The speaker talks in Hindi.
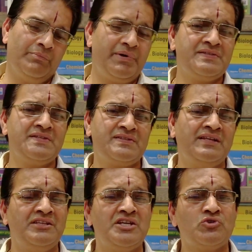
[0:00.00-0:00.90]
बस इस
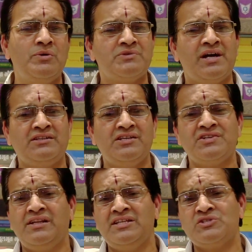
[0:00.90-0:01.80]
संदेश को हम चाहते
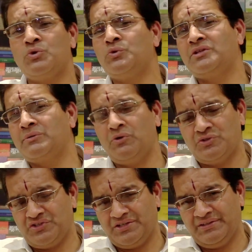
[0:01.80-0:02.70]
जल्दी सोनू तक
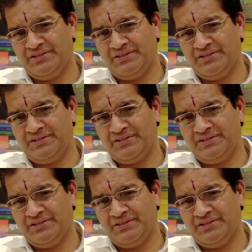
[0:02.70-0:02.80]
पहुंचे